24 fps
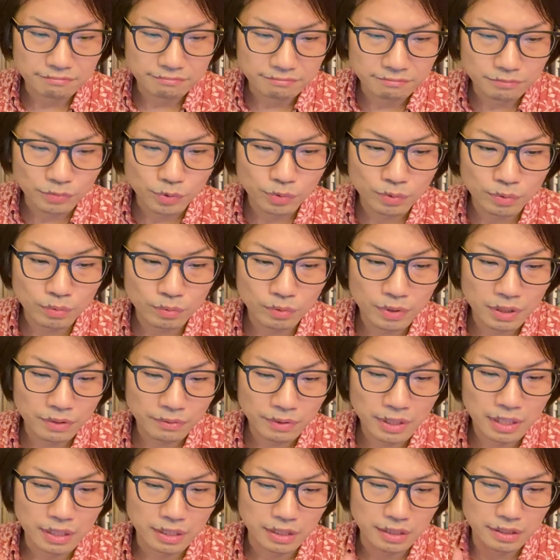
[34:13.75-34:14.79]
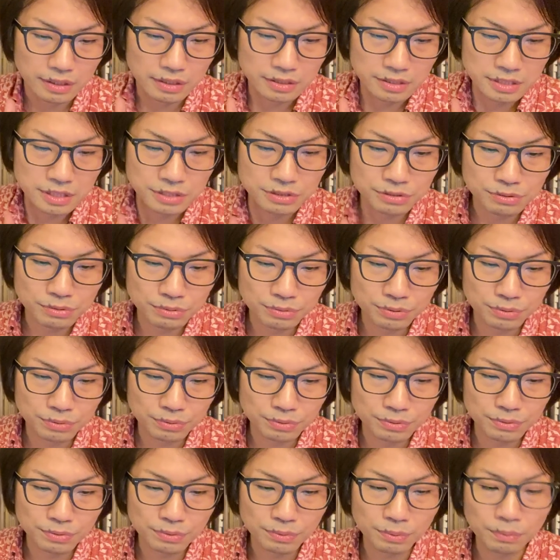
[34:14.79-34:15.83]
うん、僕これは実力
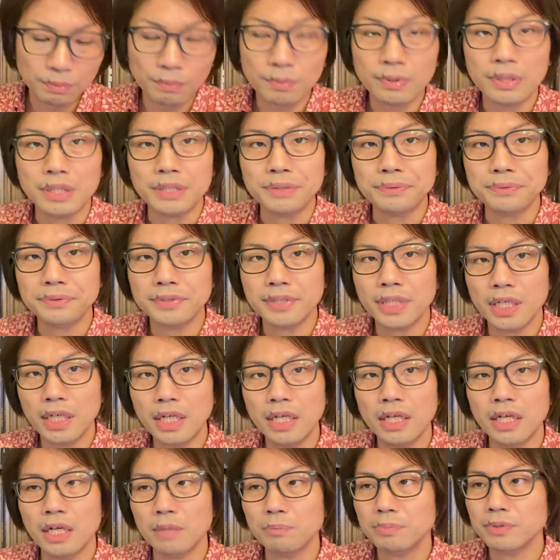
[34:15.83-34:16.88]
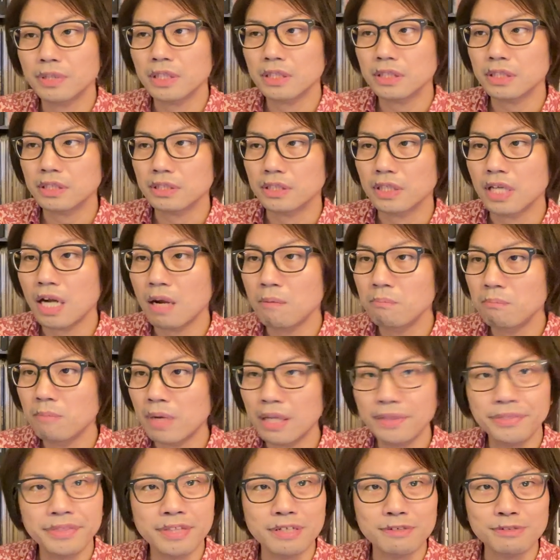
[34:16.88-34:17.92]
というところで言ったらアプガにき頑
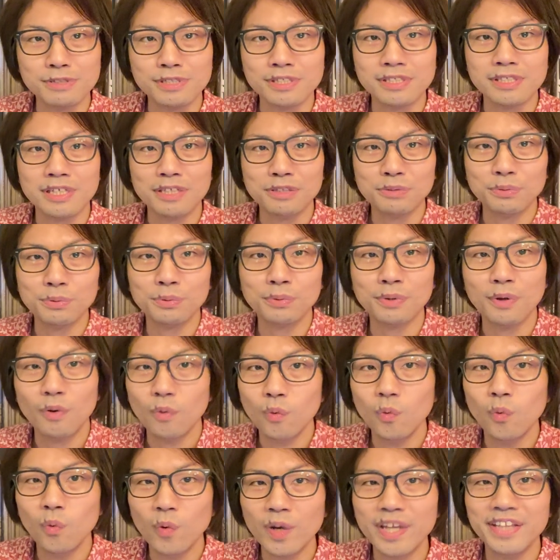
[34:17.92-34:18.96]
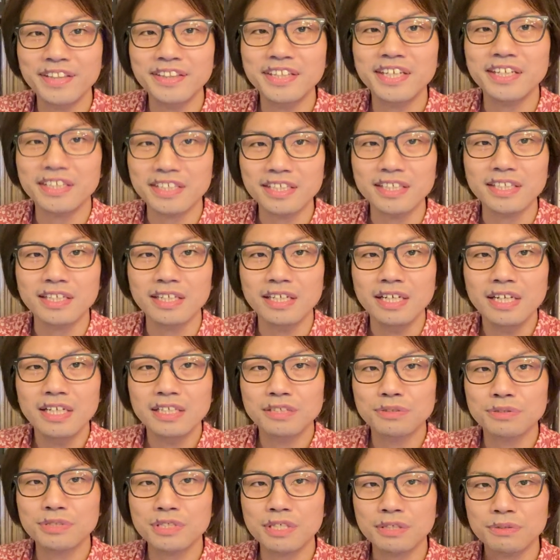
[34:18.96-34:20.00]
張ってる姿勢というのが応援でき、
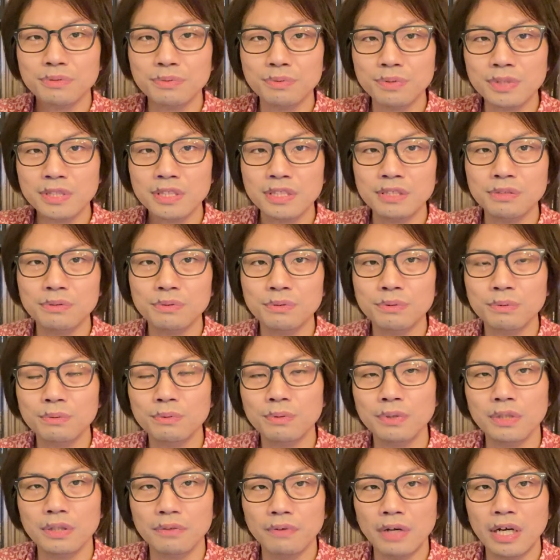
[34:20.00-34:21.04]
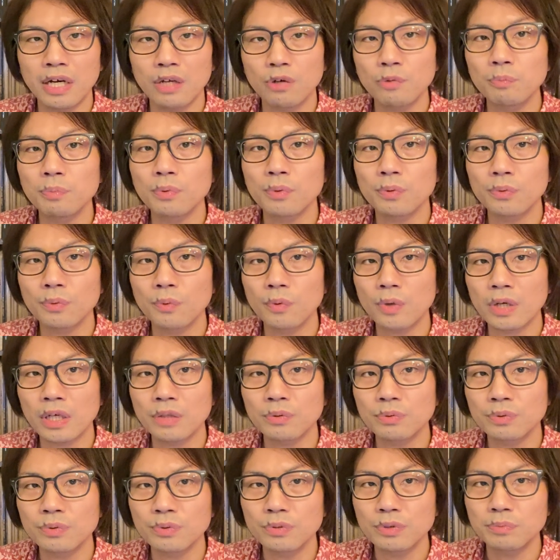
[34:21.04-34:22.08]
そしてクオリティというところではハロプロの他
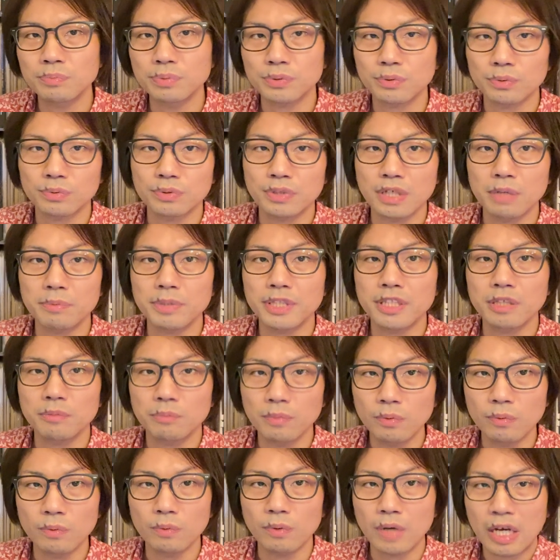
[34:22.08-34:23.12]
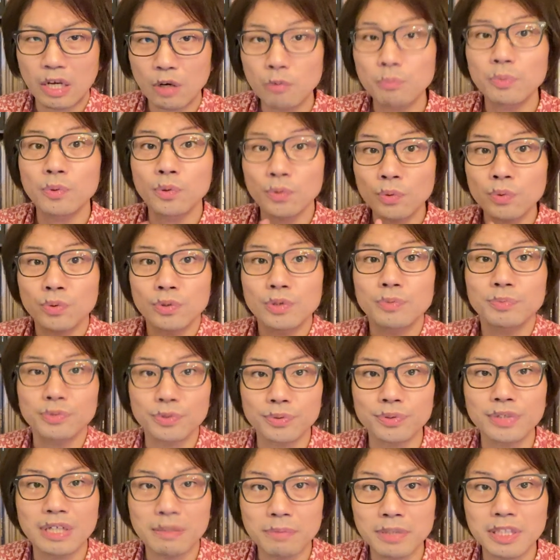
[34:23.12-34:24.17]
のグループと比べてもハロプロのグループ
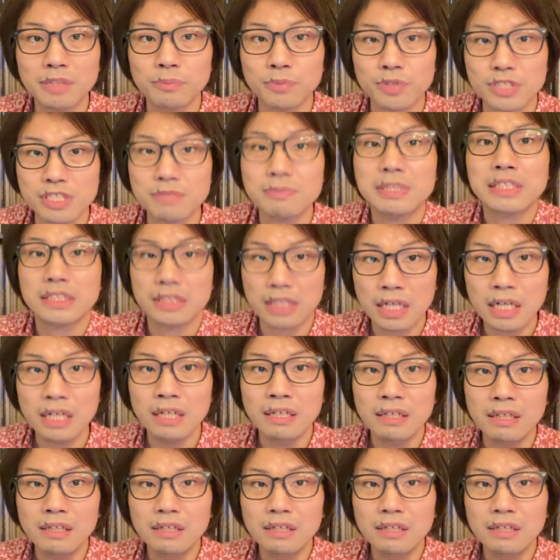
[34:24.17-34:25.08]
と比べてもにしますか、